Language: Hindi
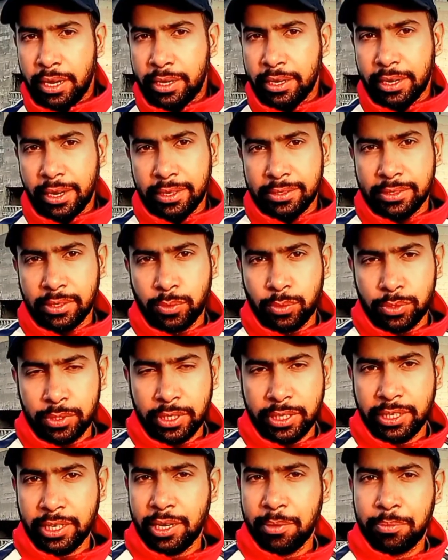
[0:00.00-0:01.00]
लेकिन ऐसा कुछ
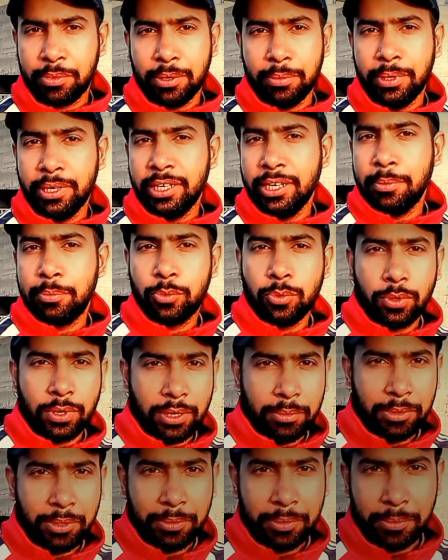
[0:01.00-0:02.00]
नहीं है आपका भाई आपको
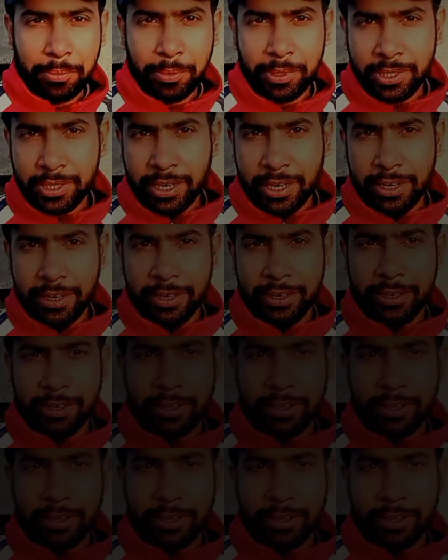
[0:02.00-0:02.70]
कभी भी मिसगाइड नहीं